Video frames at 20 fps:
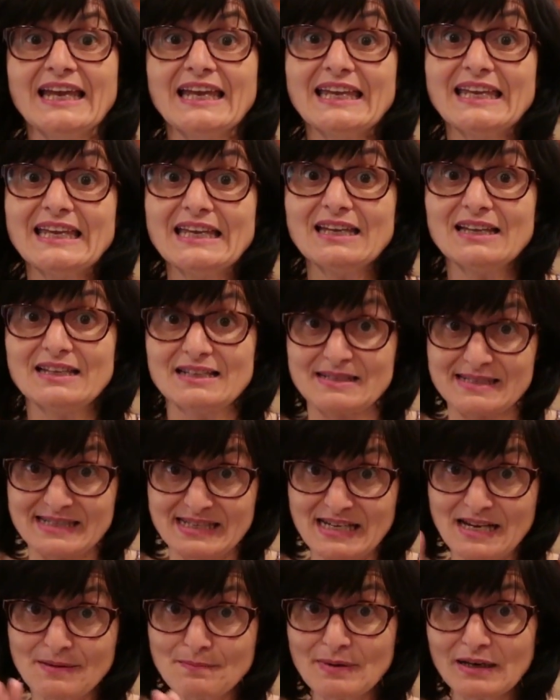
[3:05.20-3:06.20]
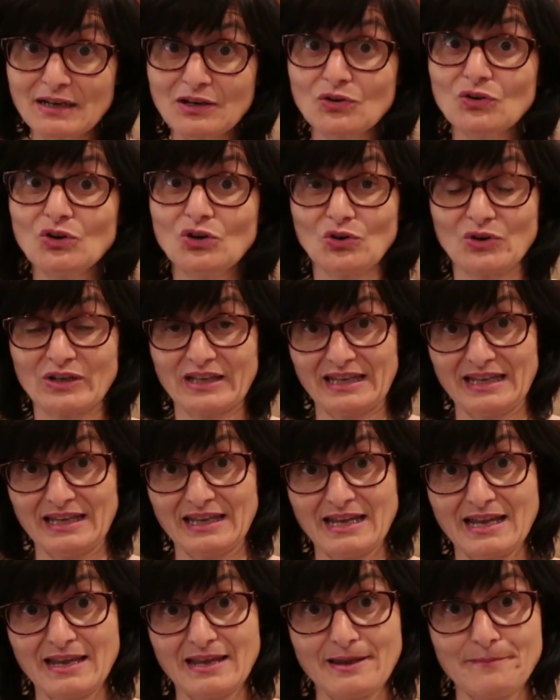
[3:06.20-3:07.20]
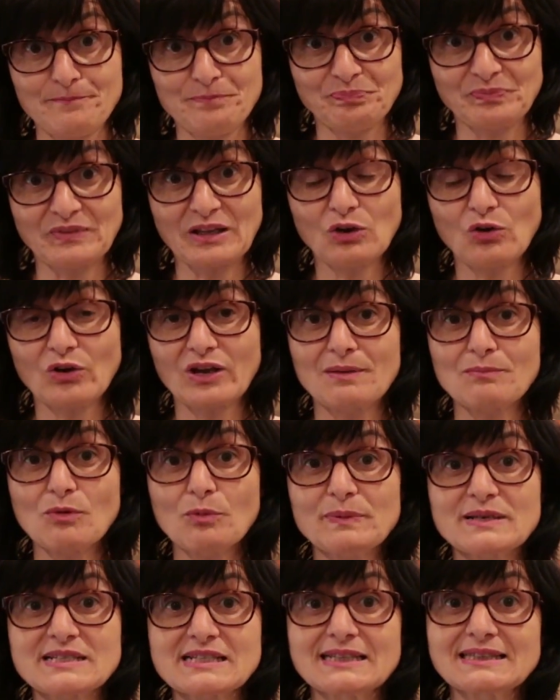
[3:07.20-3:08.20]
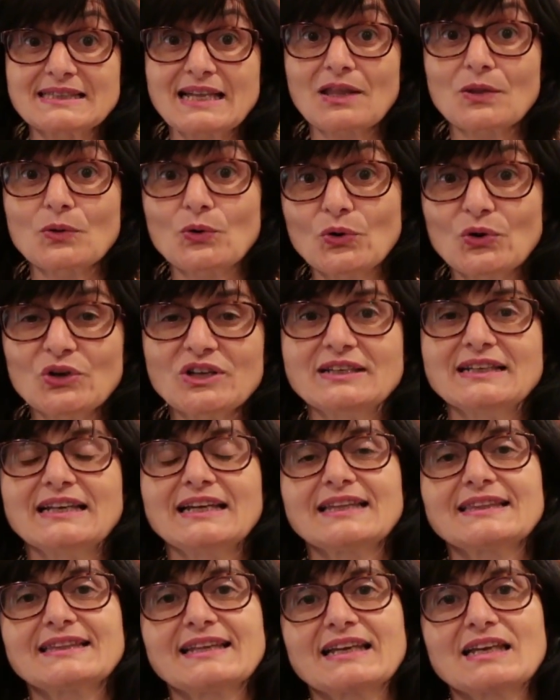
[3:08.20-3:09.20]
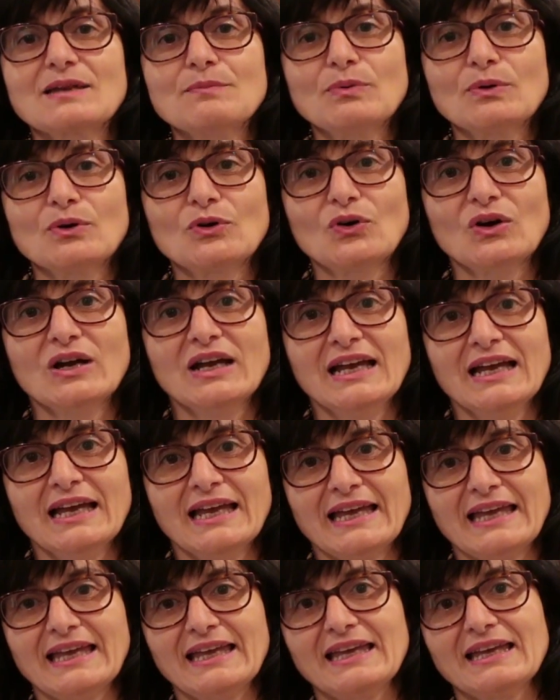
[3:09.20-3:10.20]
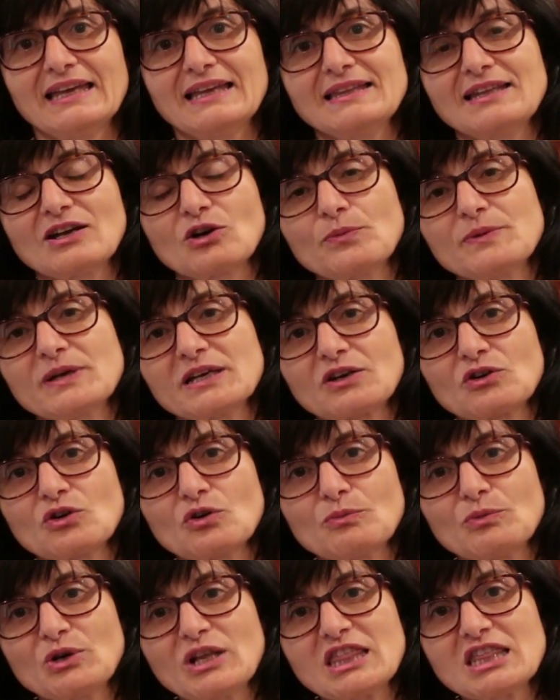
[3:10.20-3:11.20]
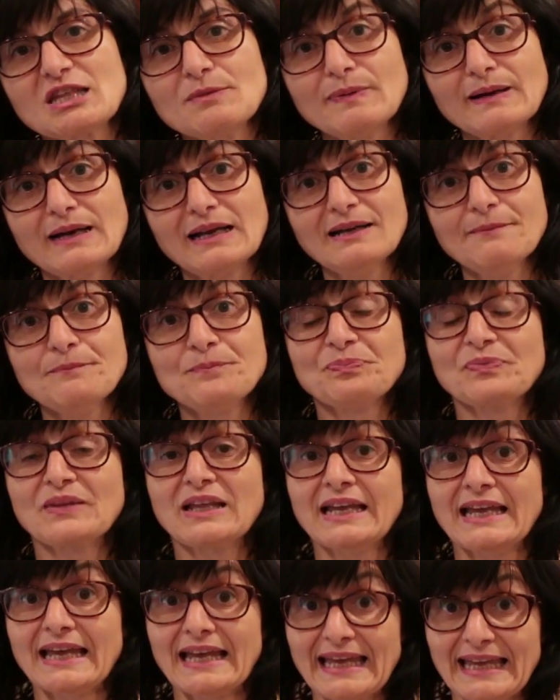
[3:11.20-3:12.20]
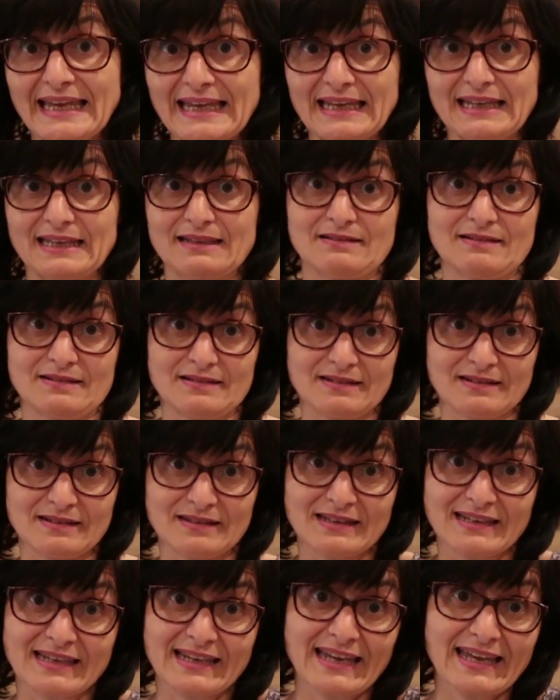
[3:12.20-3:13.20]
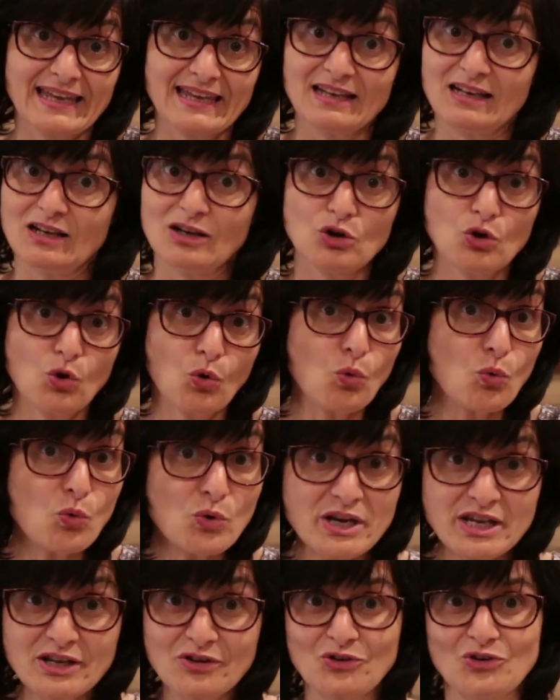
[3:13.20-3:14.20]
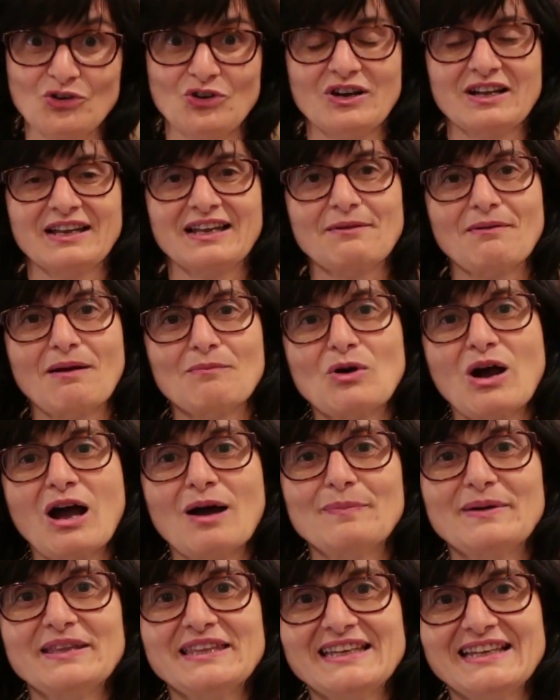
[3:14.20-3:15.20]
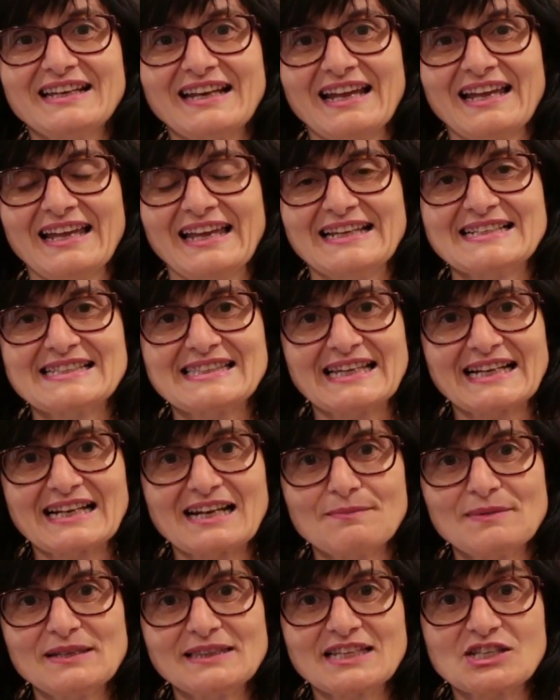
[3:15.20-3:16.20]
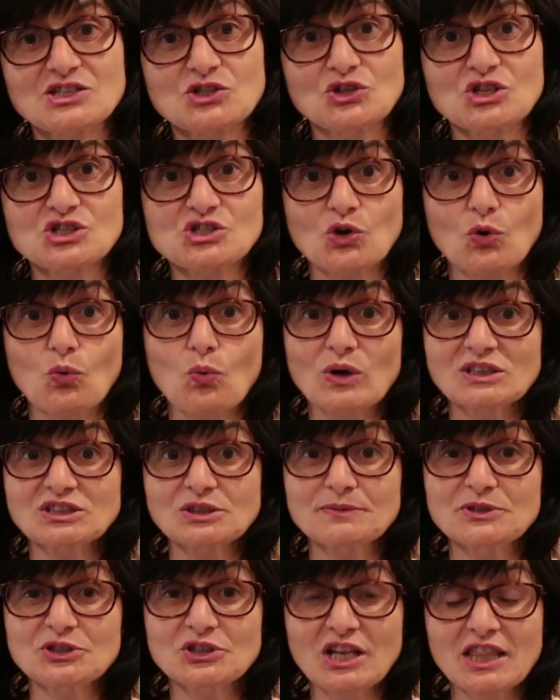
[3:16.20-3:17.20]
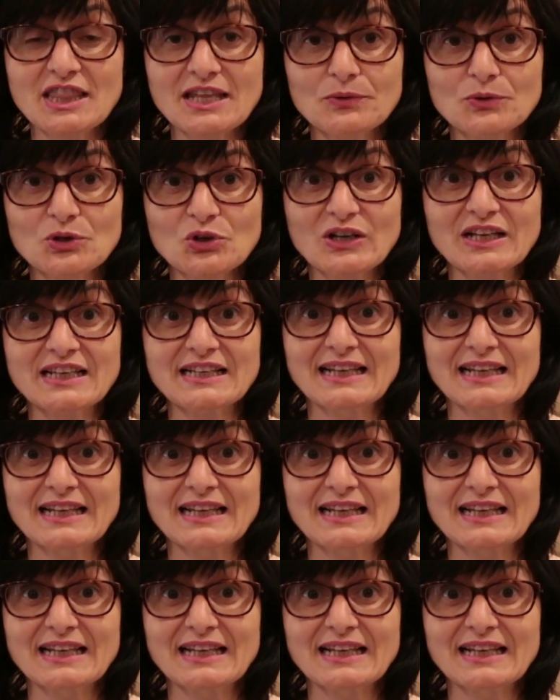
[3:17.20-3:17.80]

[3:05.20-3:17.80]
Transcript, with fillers: Y, sin embargo, lo que, eh, lo que hemos presentado hoy, este equipo eh, de gobierno municipal, es que lo único que vamos a pedir externamente son esos 4 millones de euros